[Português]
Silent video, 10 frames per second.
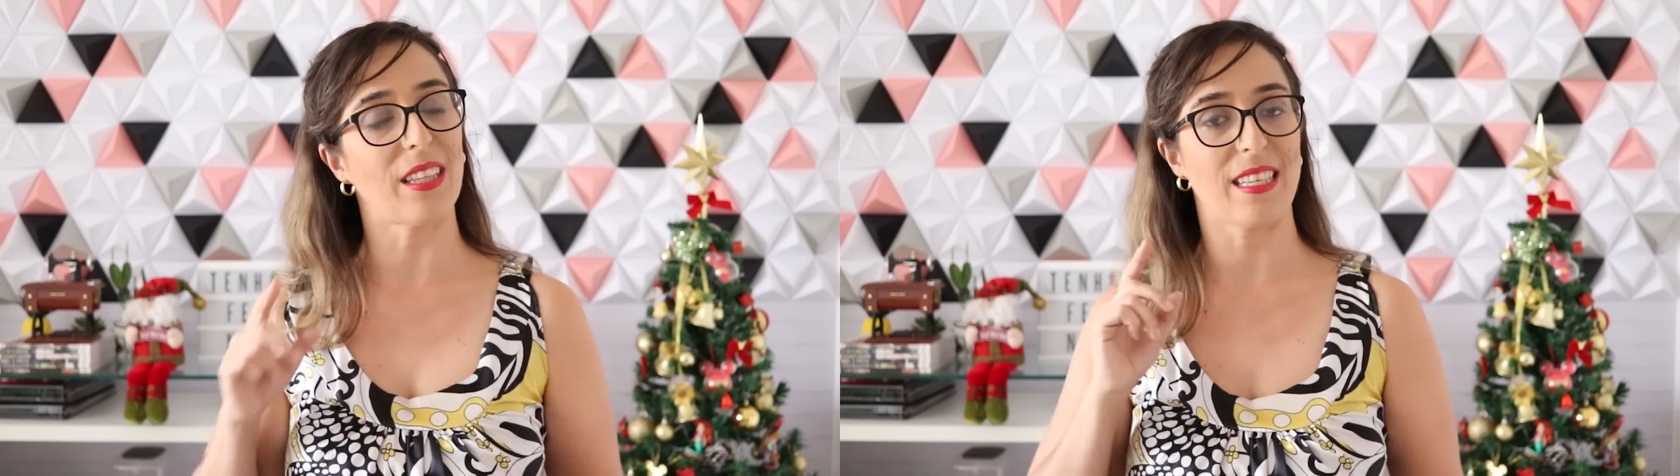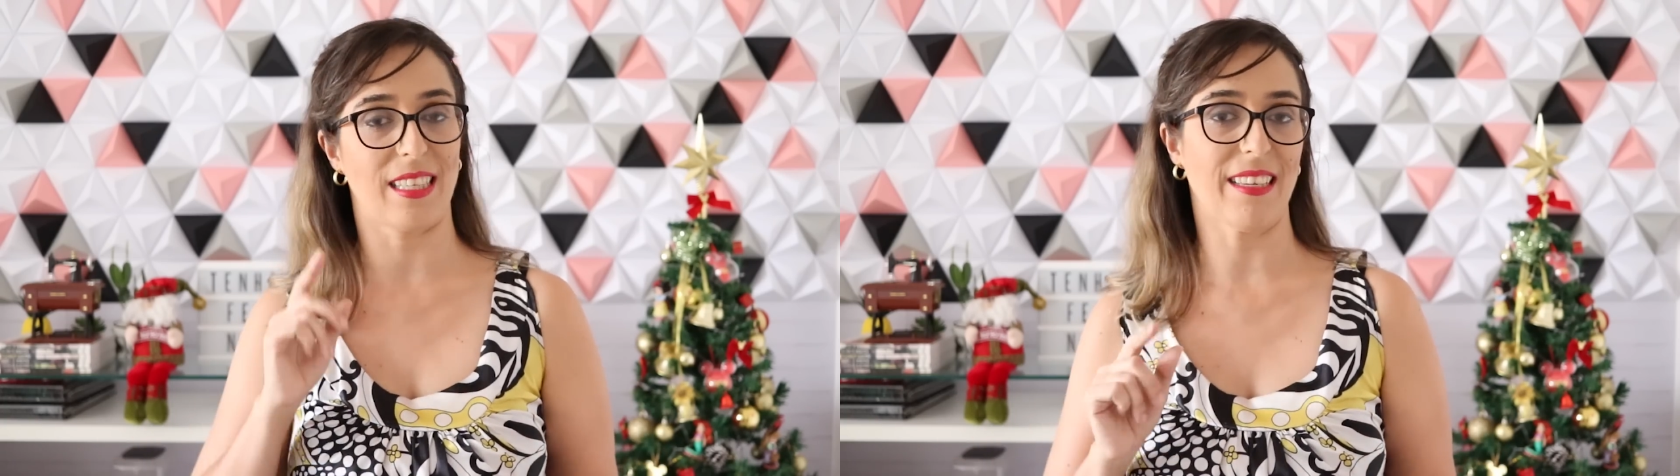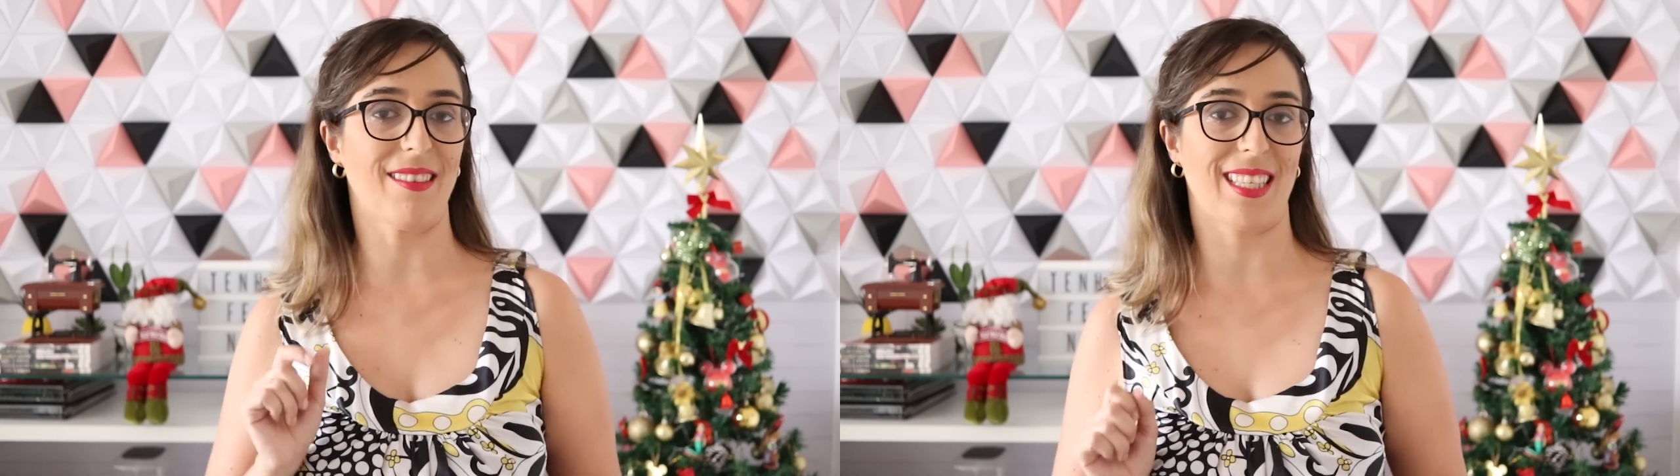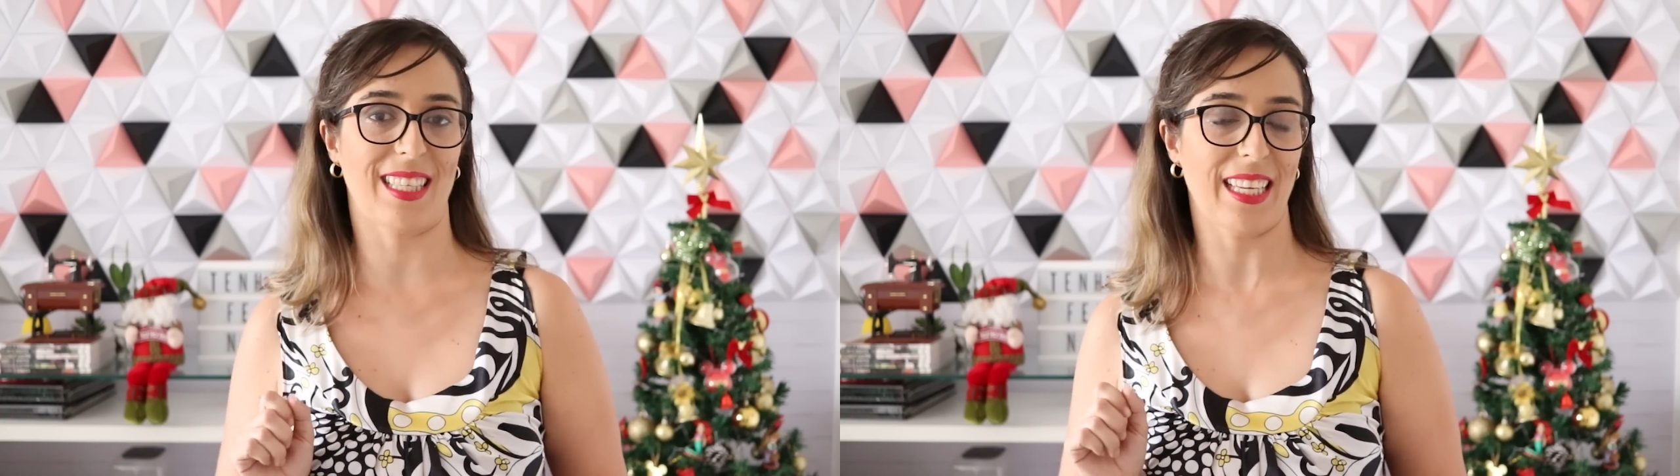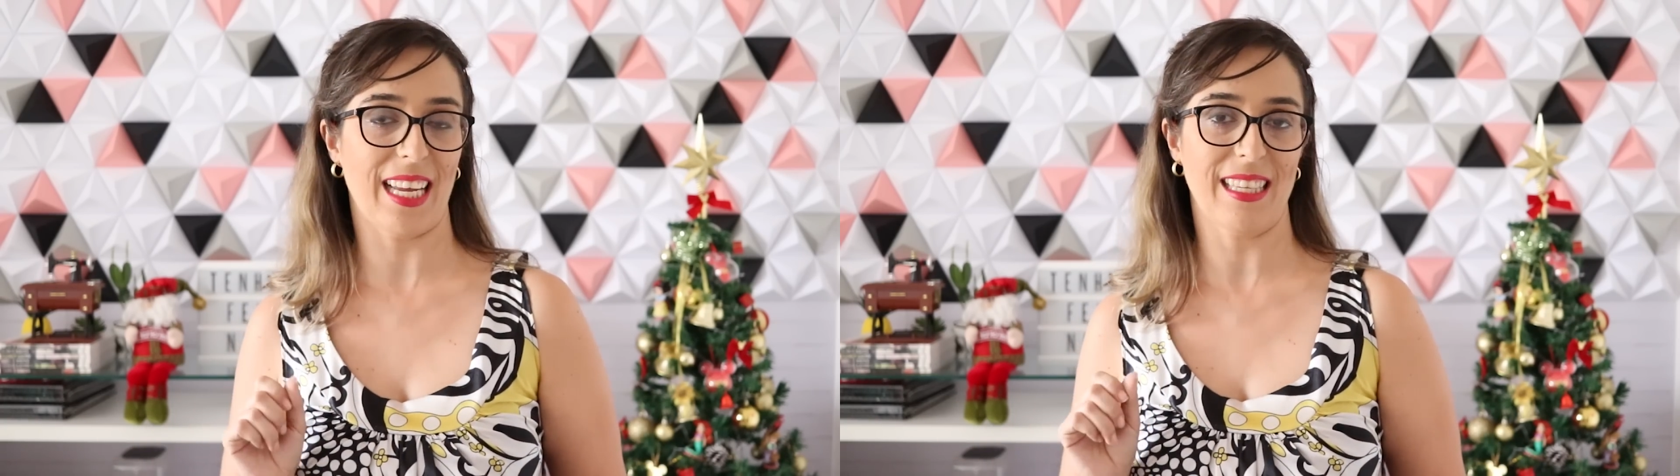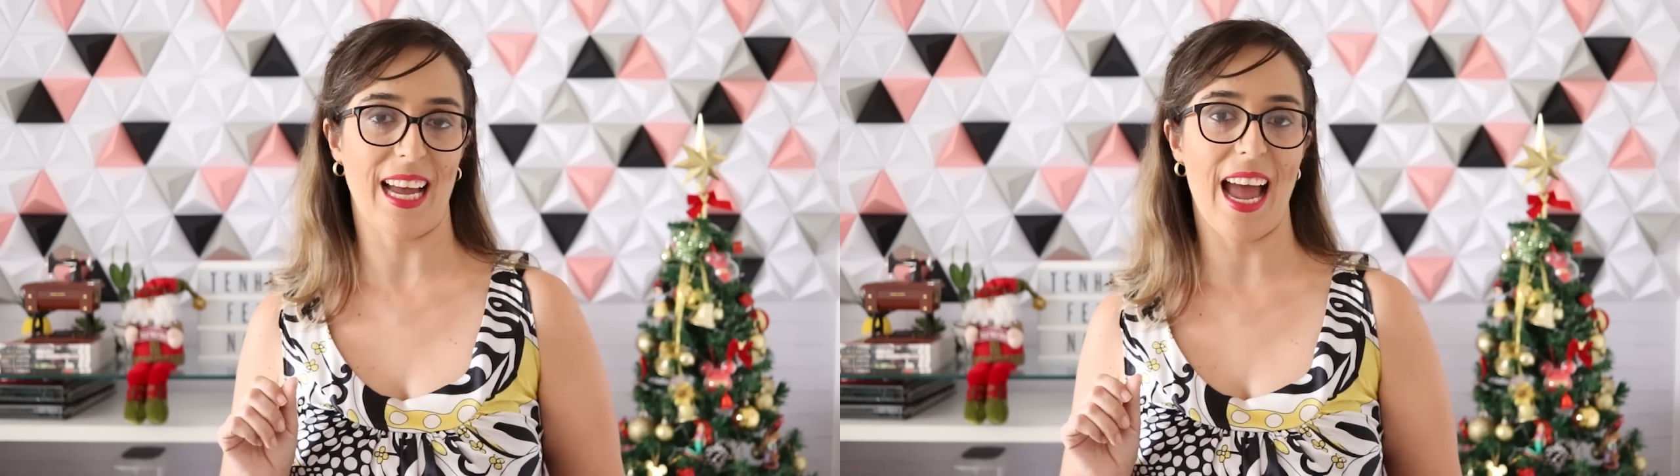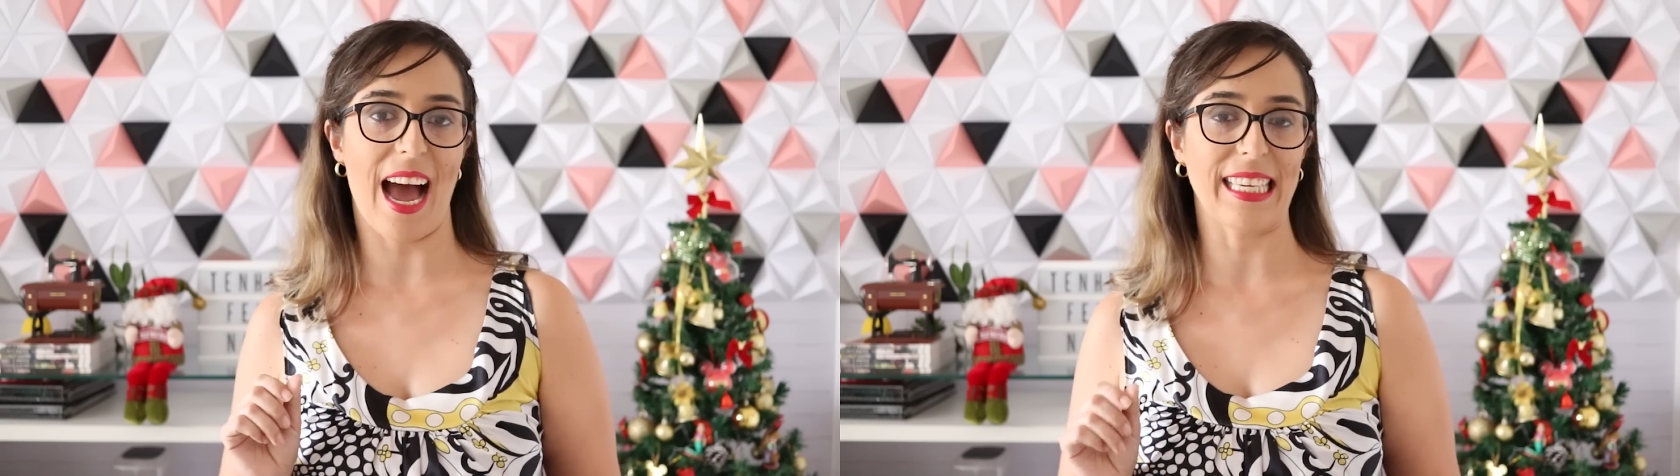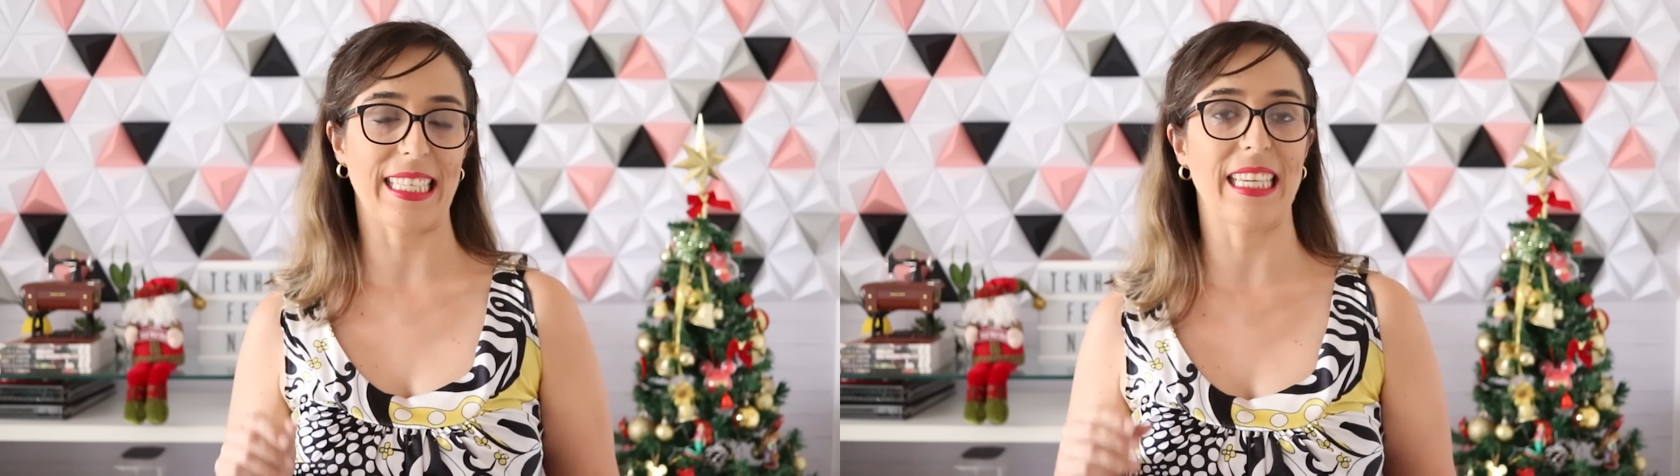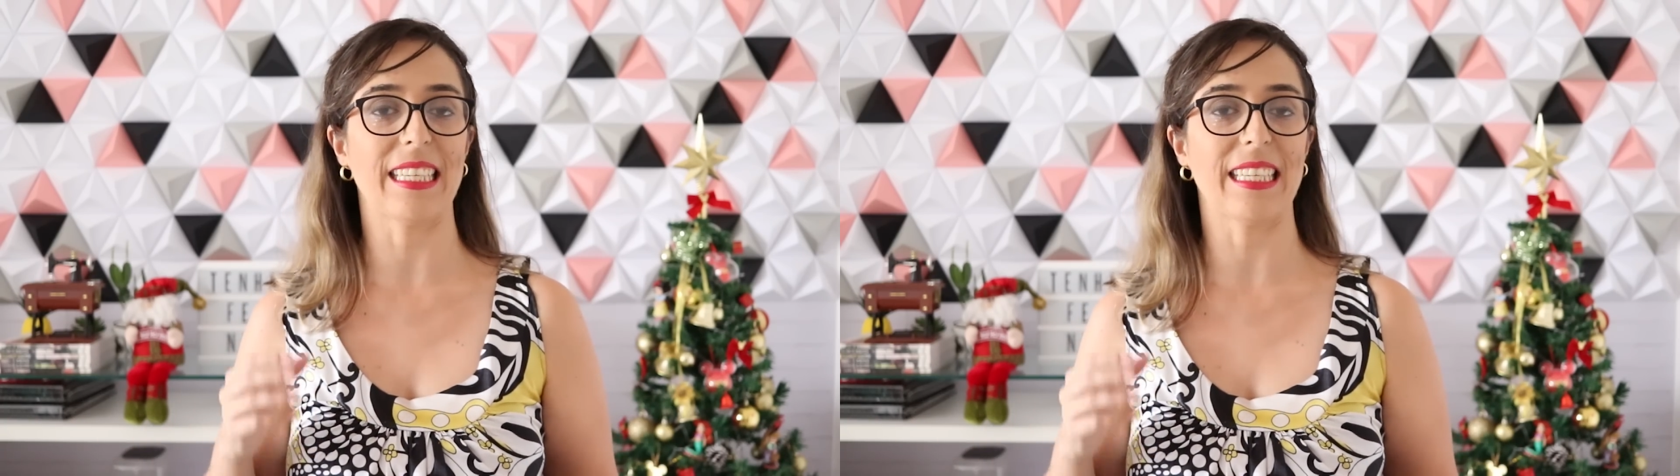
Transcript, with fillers: 370 reais.